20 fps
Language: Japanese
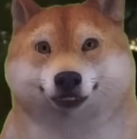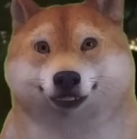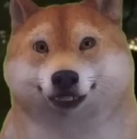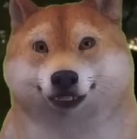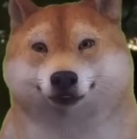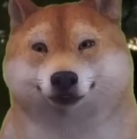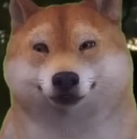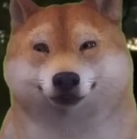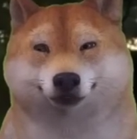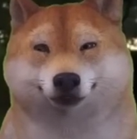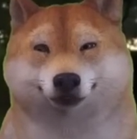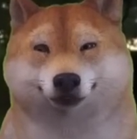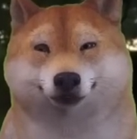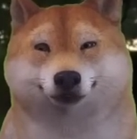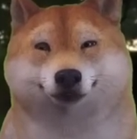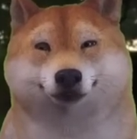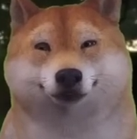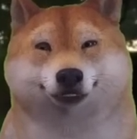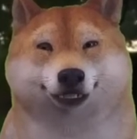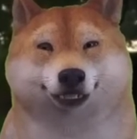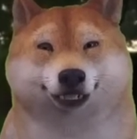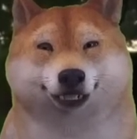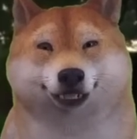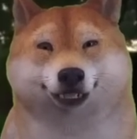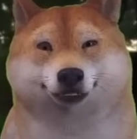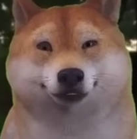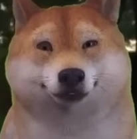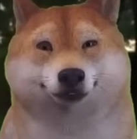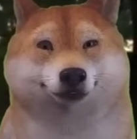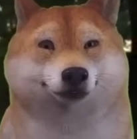チームの
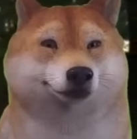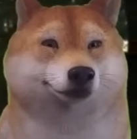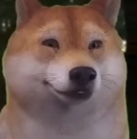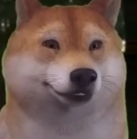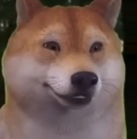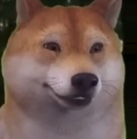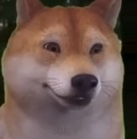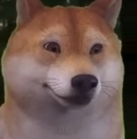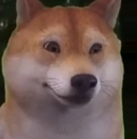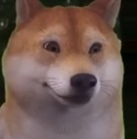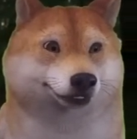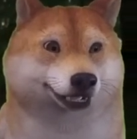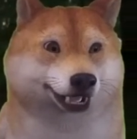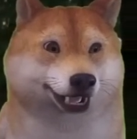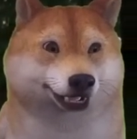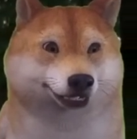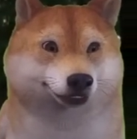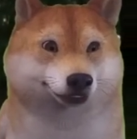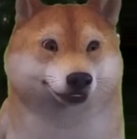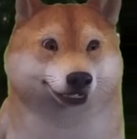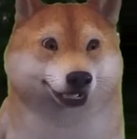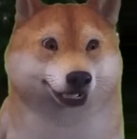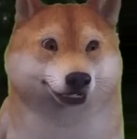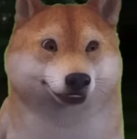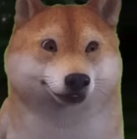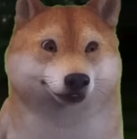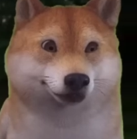アンソニー博士が